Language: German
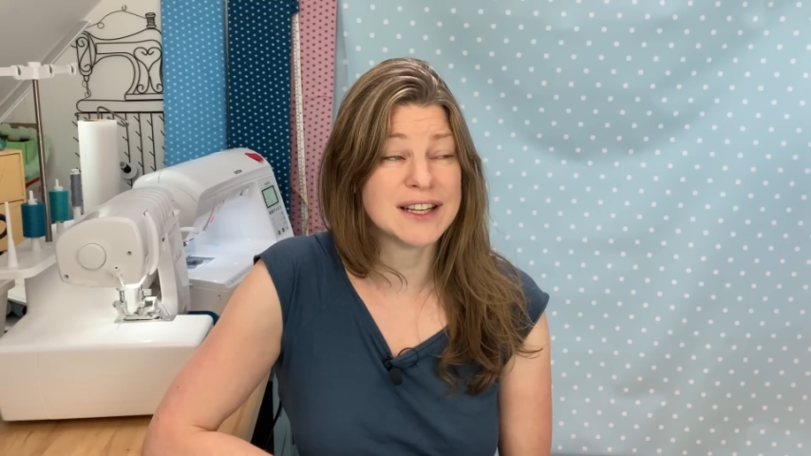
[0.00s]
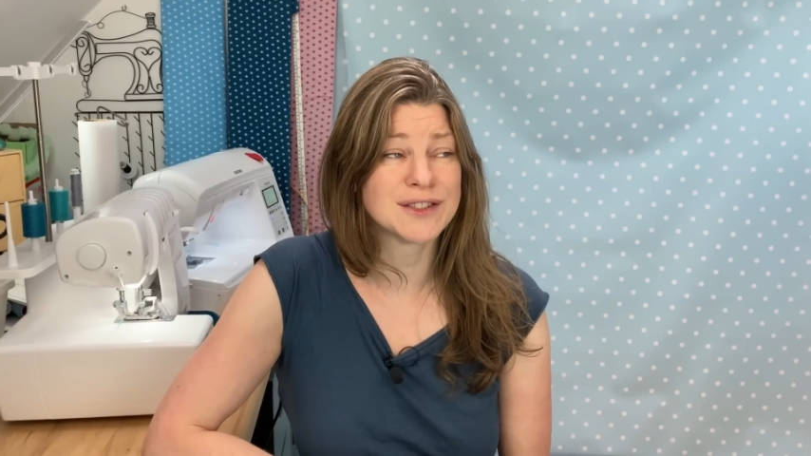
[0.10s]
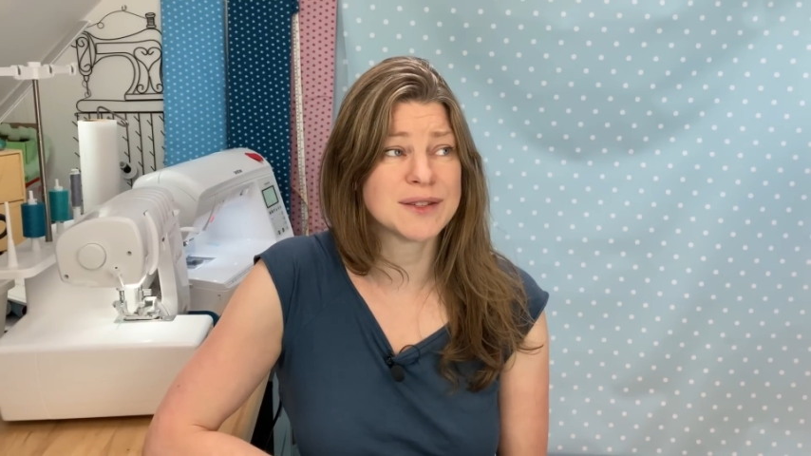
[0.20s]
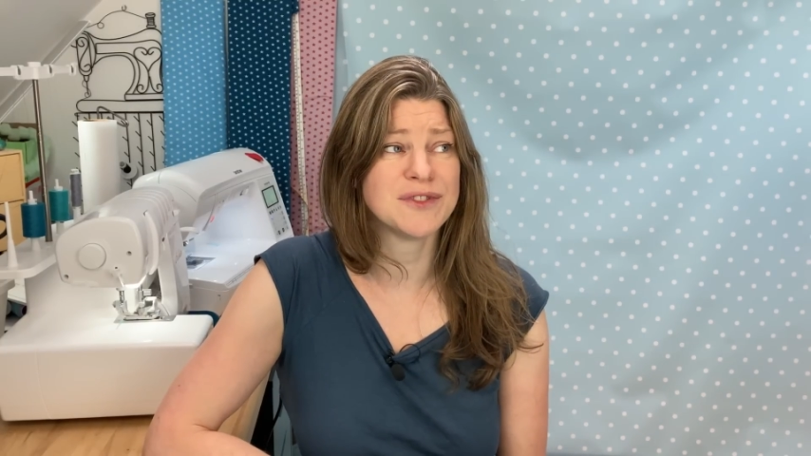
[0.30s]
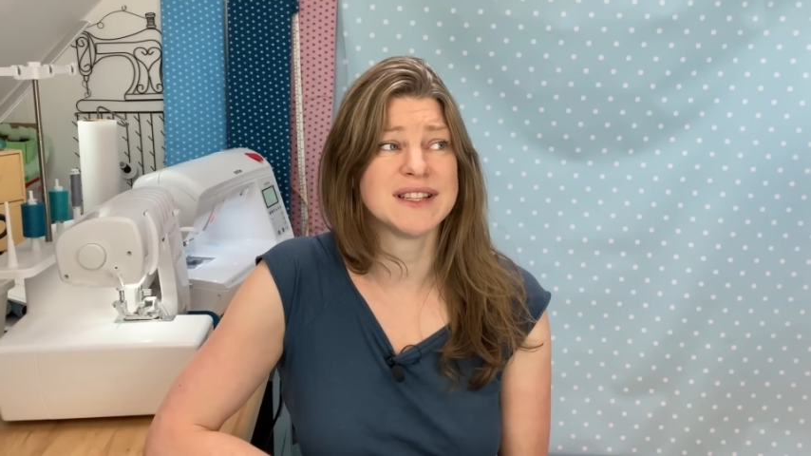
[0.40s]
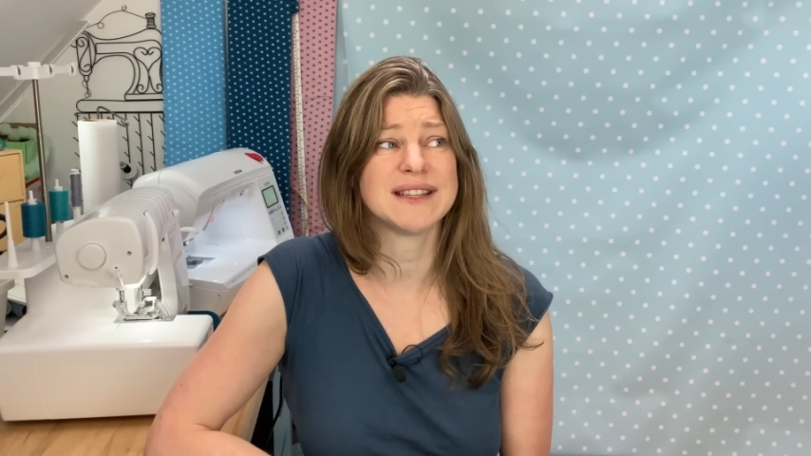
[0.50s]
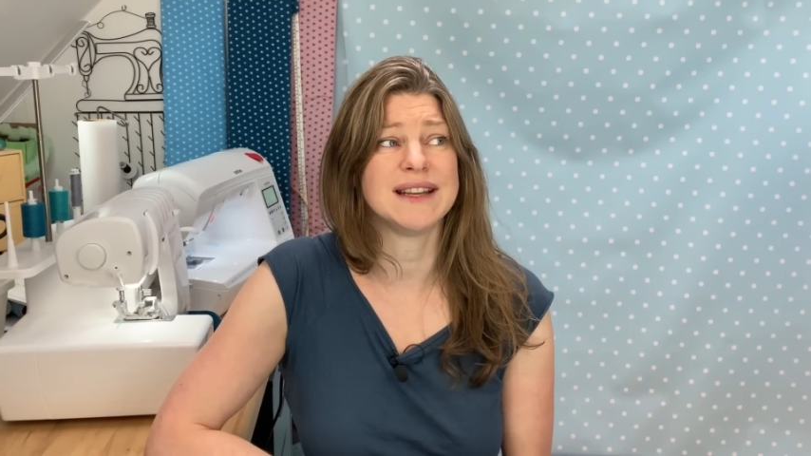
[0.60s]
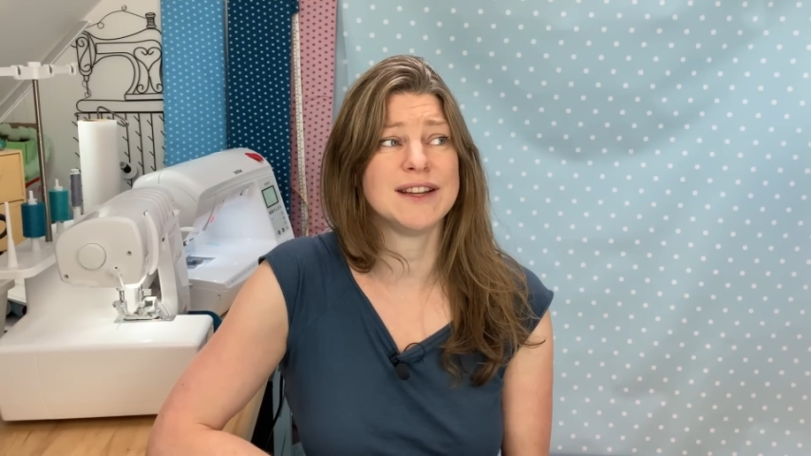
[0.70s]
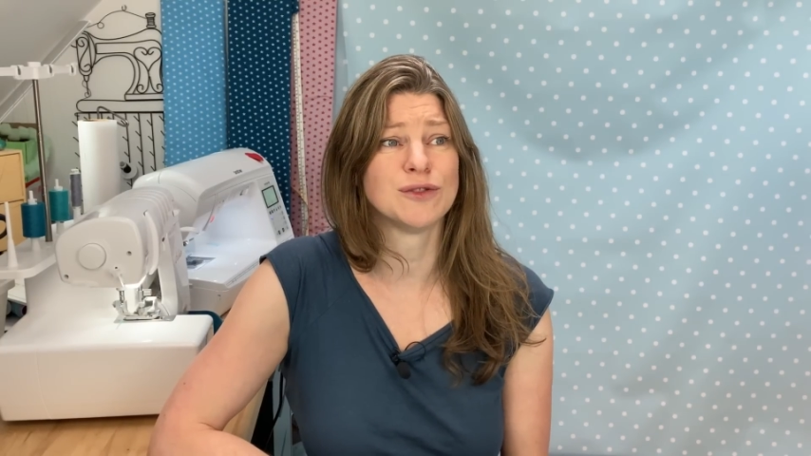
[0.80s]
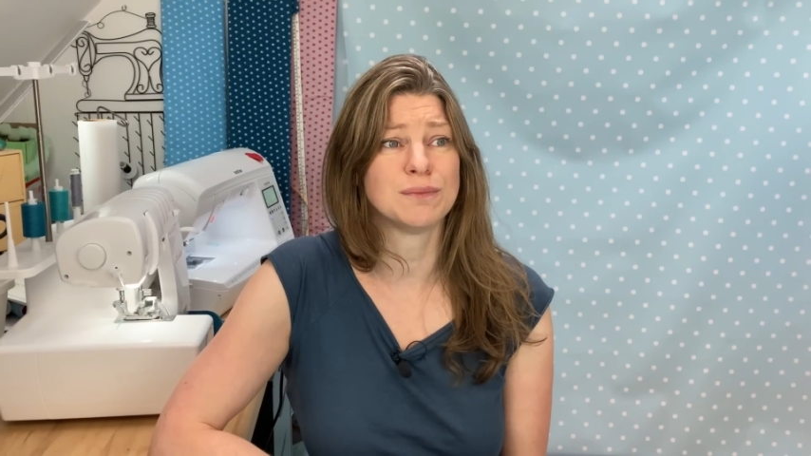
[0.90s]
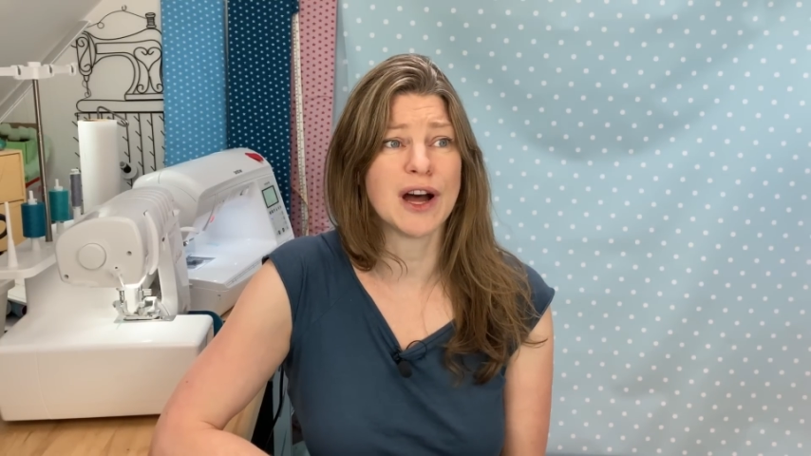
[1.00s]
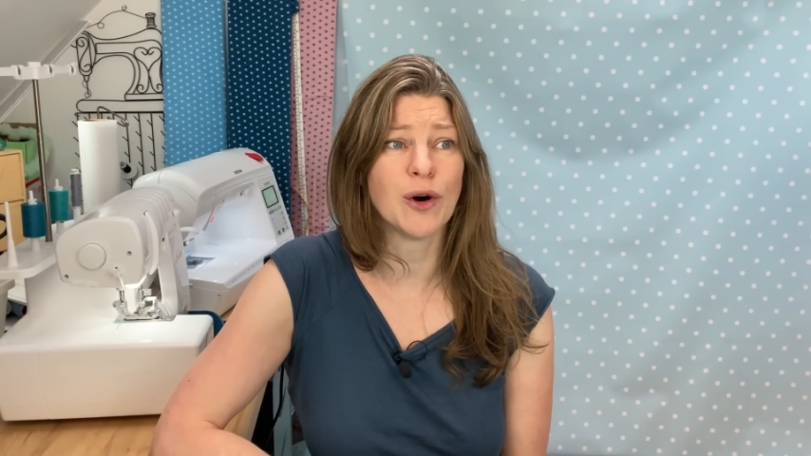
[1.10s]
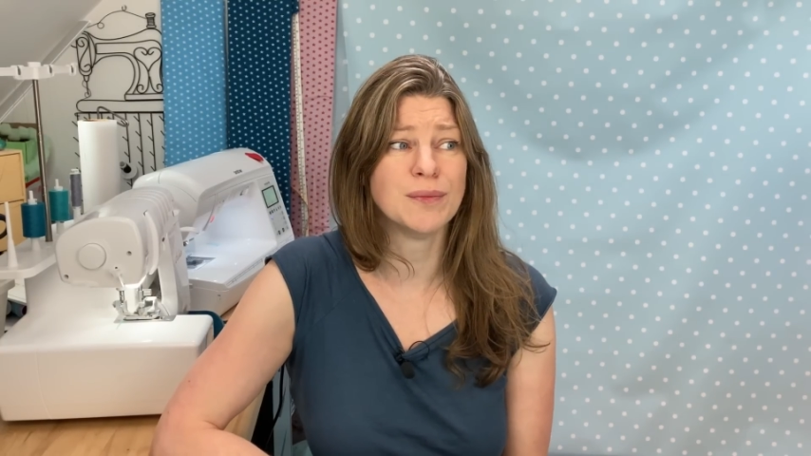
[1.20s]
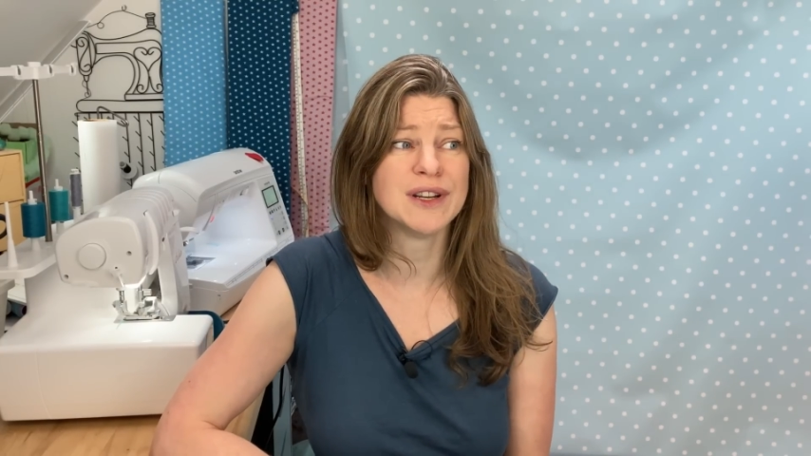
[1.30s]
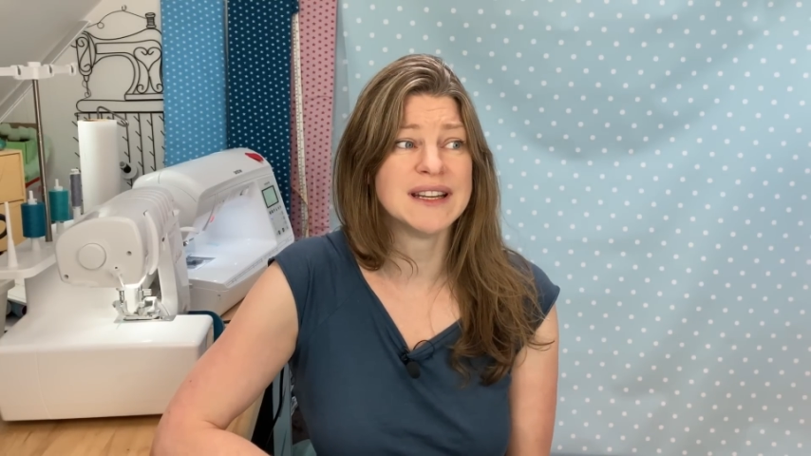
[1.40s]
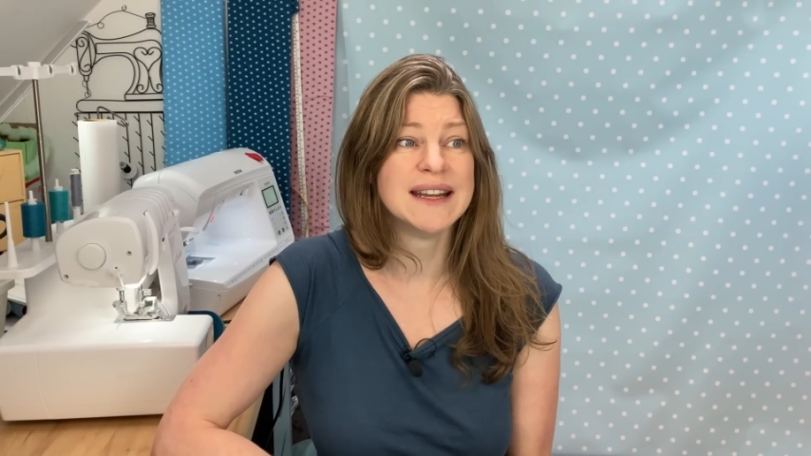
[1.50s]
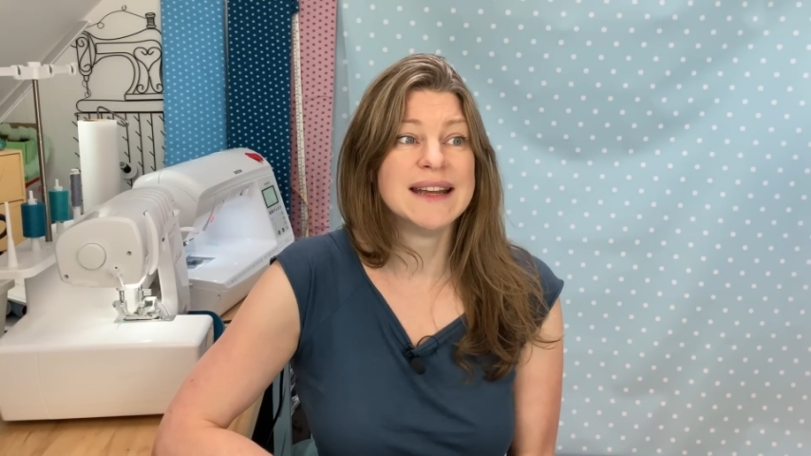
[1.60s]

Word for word: aus dem Fenster lehnen und behaupten,